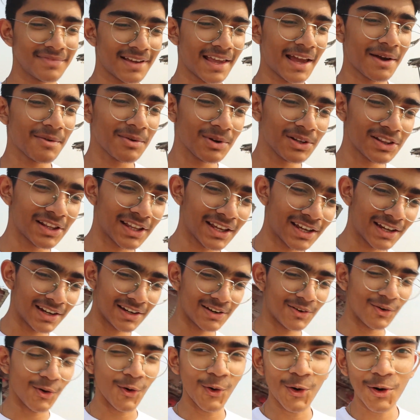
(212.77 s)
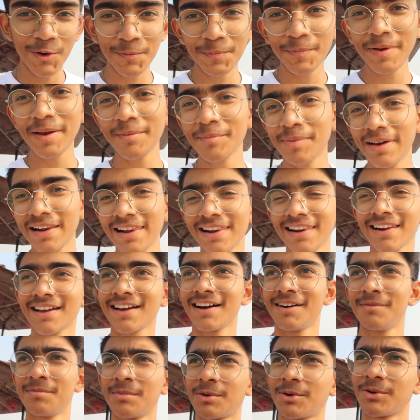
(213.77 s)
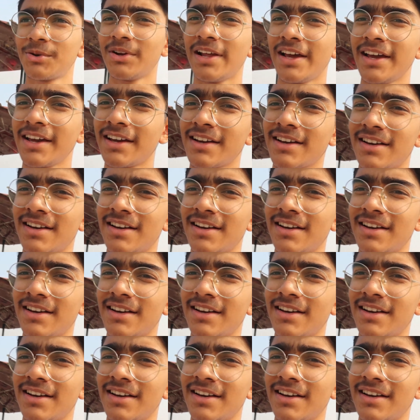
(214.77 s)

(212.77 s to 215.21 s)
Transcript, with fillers: क्या बोलते हैं ओल्ड पीपल कम टू लाइक